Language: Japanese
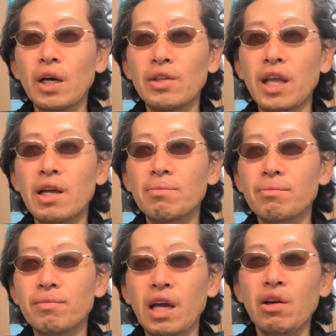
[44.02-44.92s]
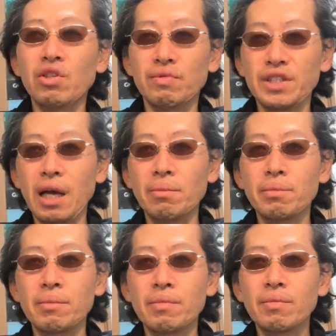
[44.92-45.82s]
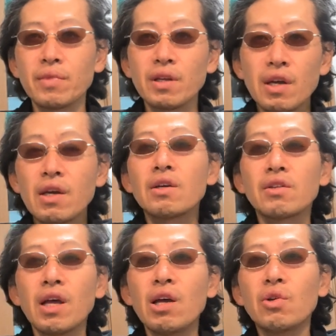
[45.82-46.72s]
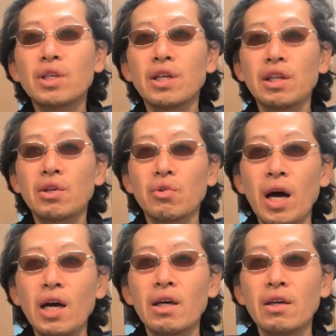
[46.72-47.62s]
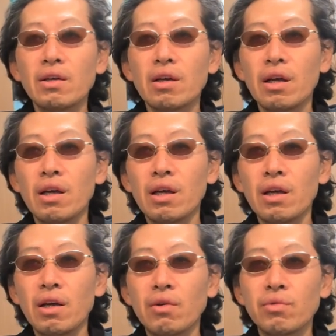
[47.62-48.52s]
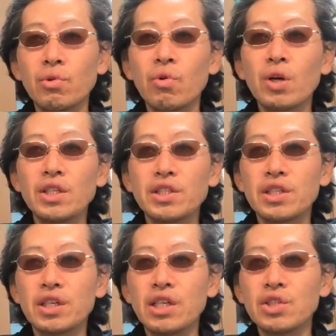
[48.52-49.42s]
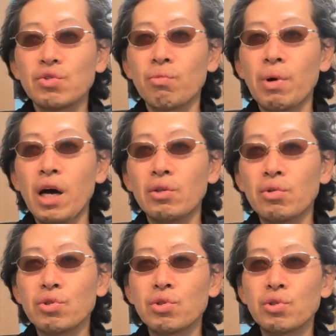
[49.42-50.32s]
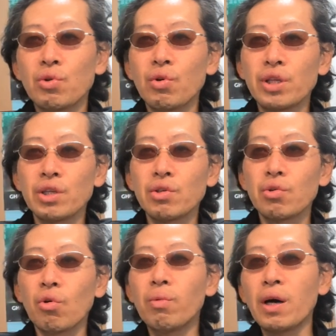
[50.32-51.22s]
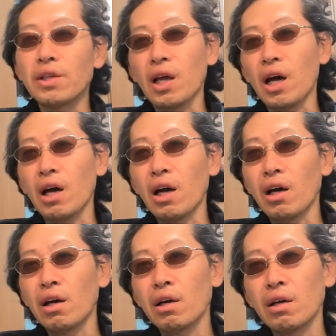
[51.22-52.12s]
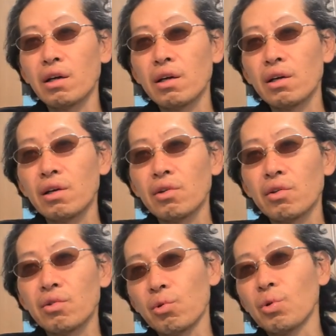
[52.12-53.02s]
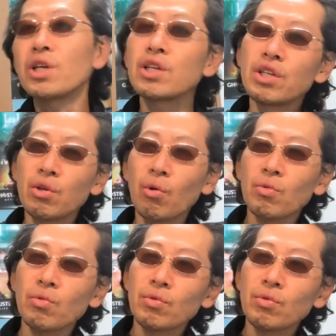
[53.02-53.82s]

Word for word: 犯で逮捕しました。逮捕されたのは、福岡市東区のパート従業員、尾花典弘